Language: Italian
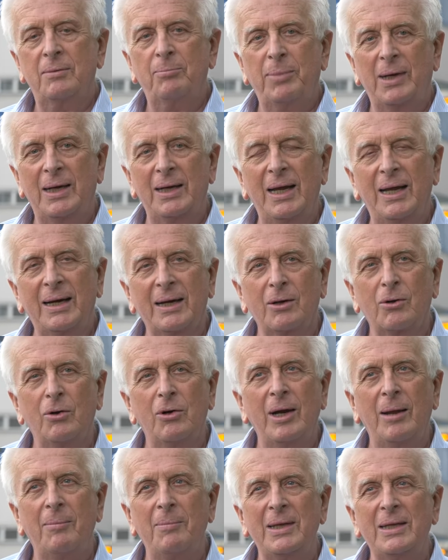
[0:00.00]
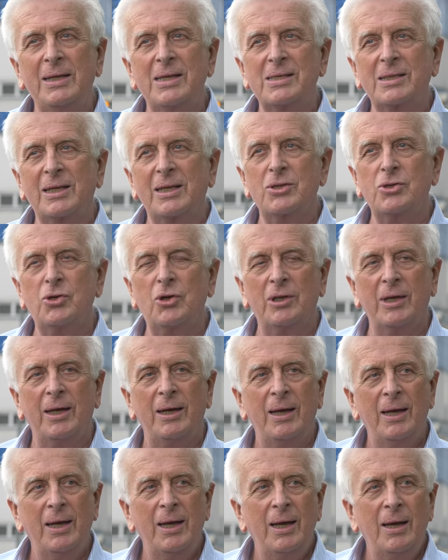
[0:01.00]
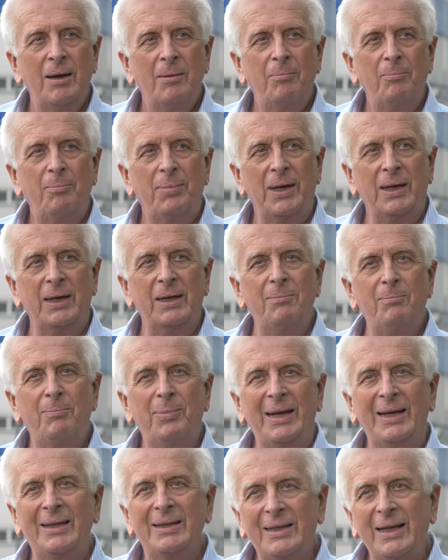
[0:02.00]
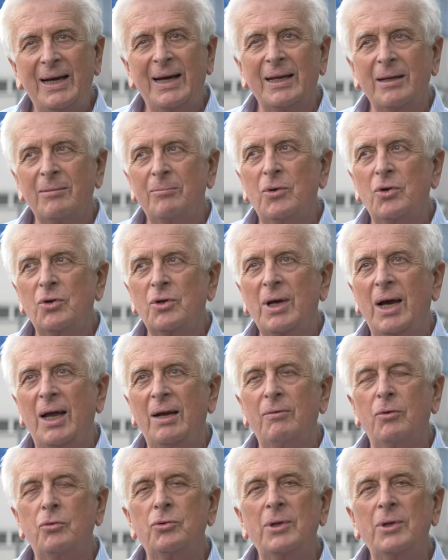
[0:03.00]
parlare con l'amministrazione per impiantare in Moncalvo